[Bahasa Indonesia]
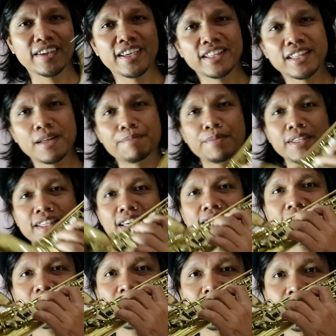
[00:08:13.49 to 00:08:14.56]
kita
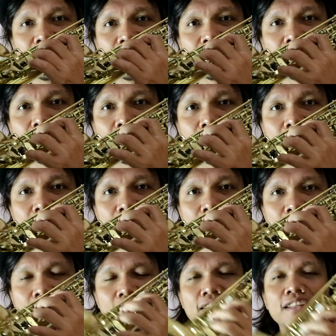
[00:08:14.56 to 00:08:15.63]
pencet yang ini
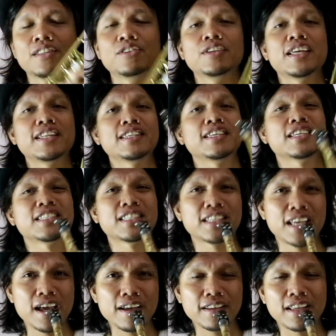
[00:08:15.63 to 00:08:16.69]
jadi
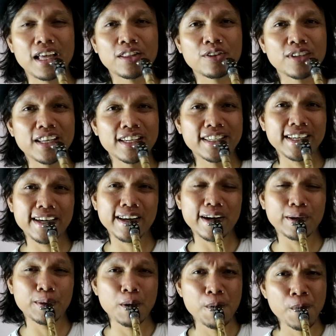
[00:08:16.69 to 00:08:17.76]
cheese ya atau jadi C oke